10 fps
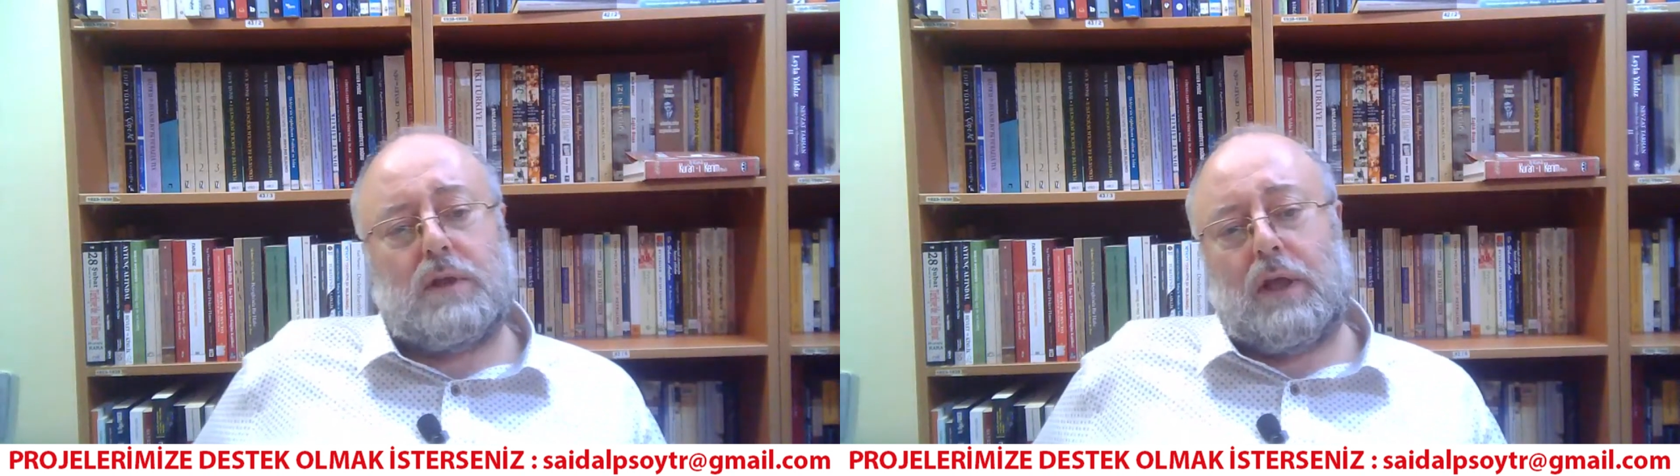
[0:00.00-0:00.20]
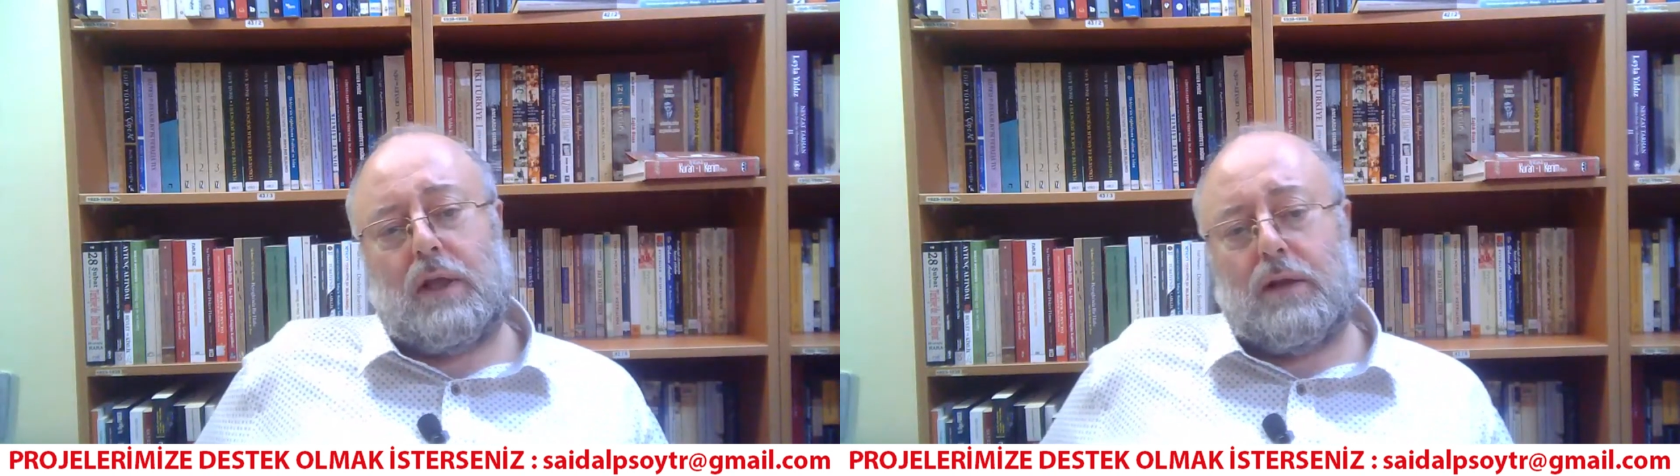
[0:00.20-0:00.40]

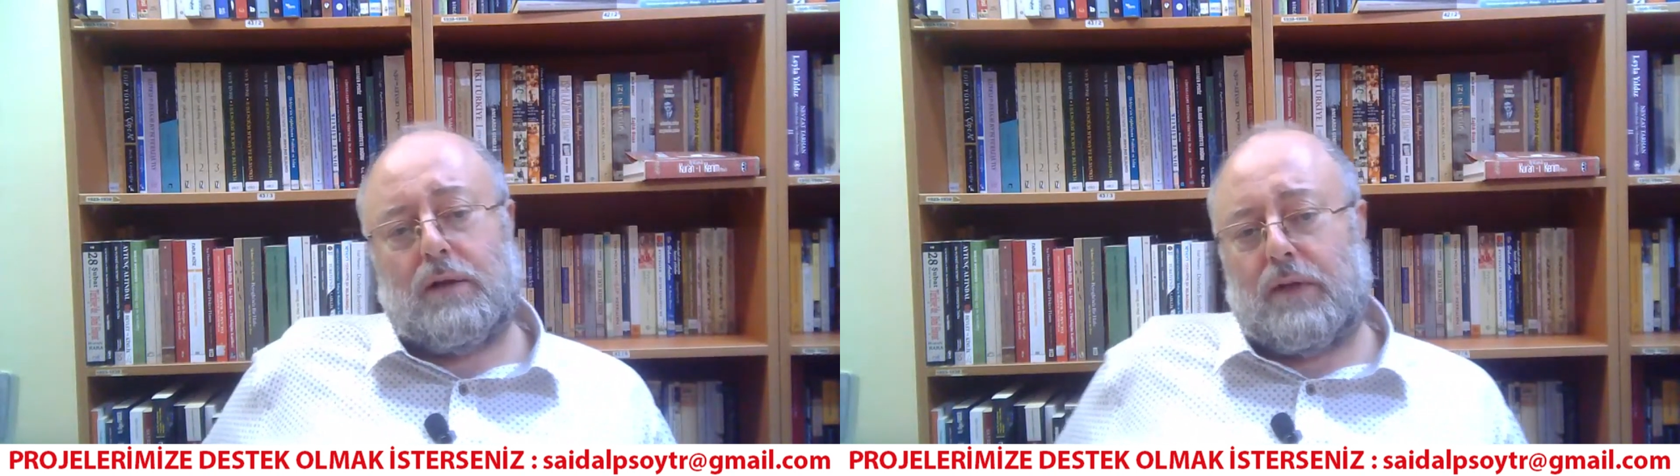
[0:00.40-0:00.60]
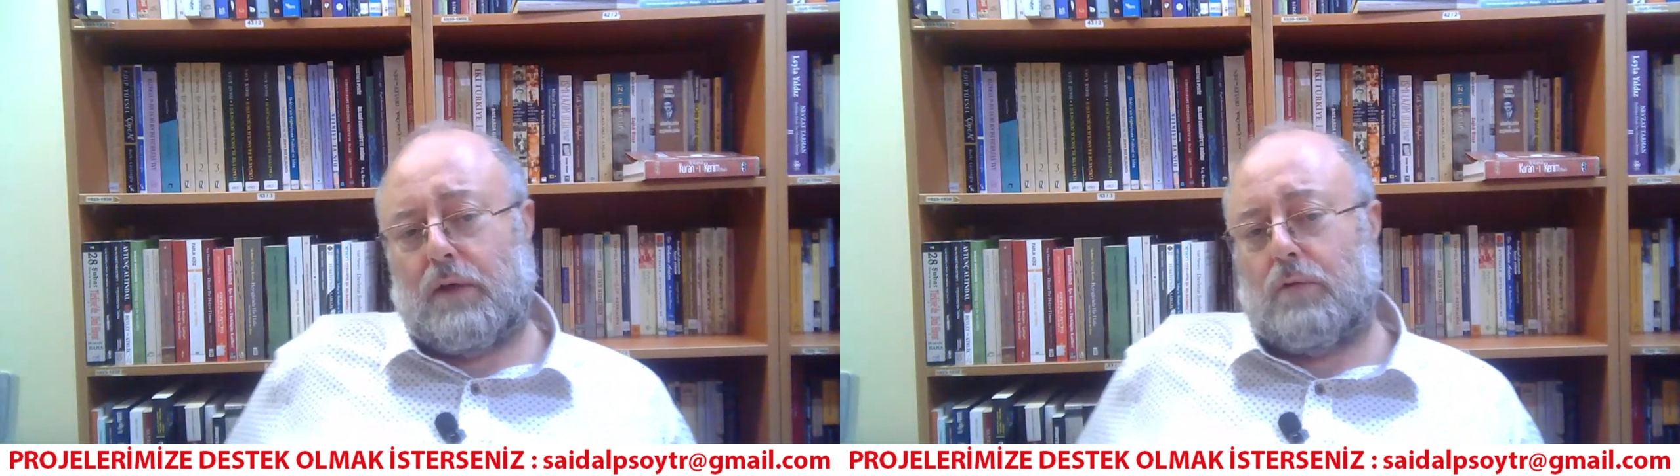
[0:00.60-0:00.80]
değildir.
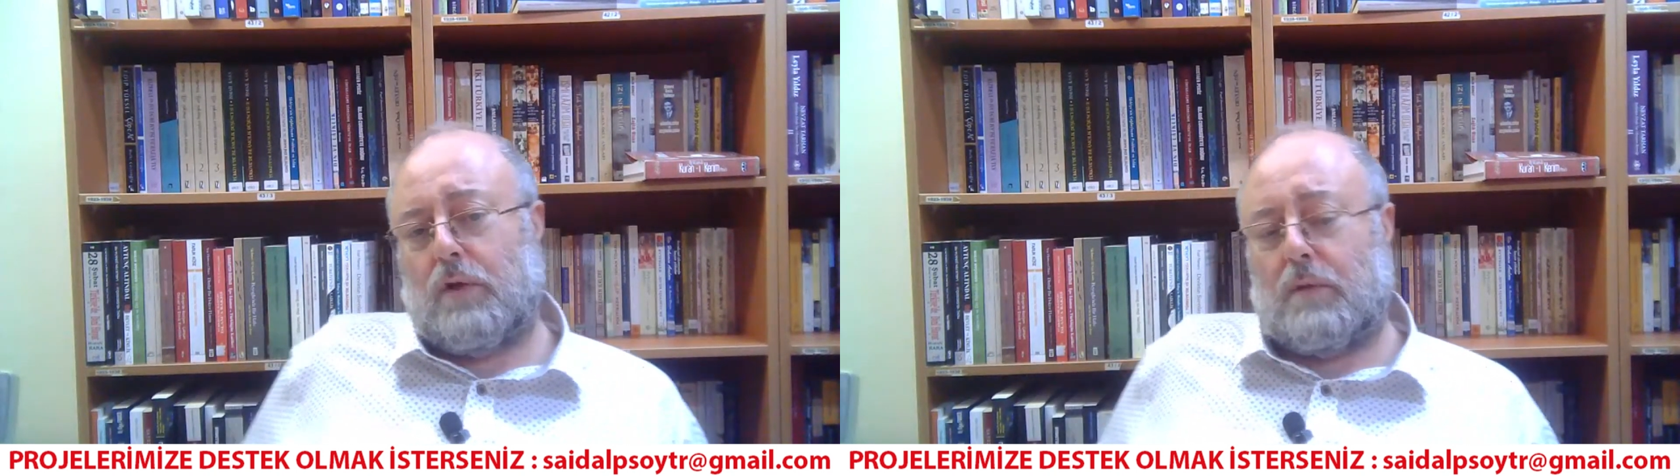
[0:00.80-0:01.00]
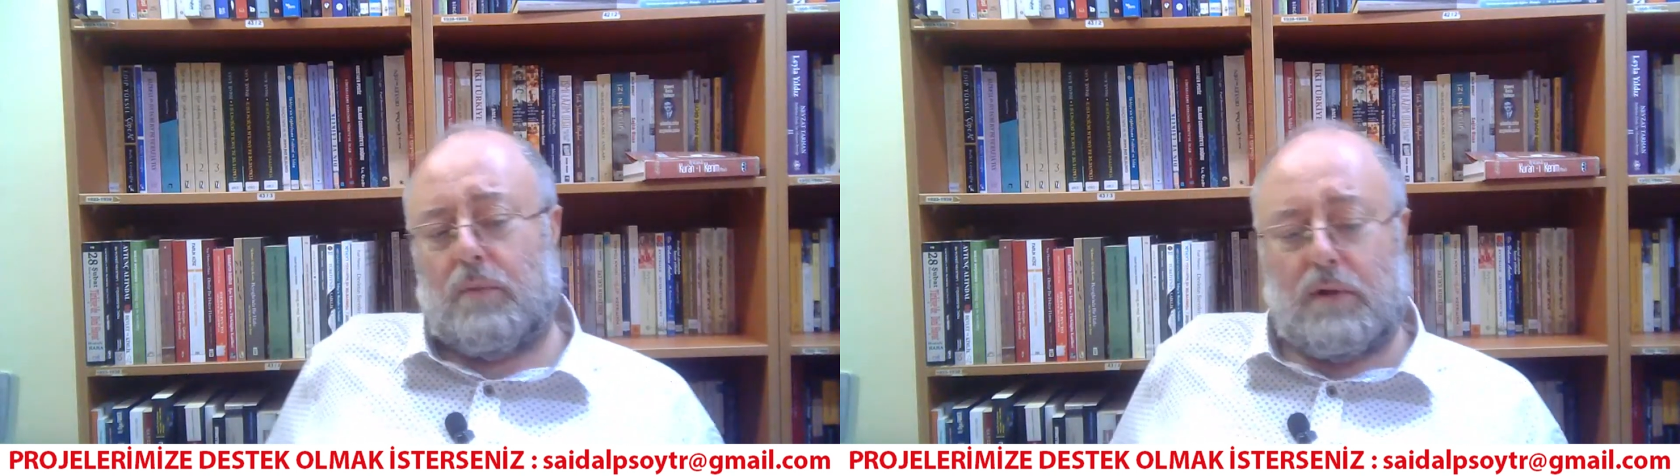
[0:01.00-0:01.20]
Seküler bir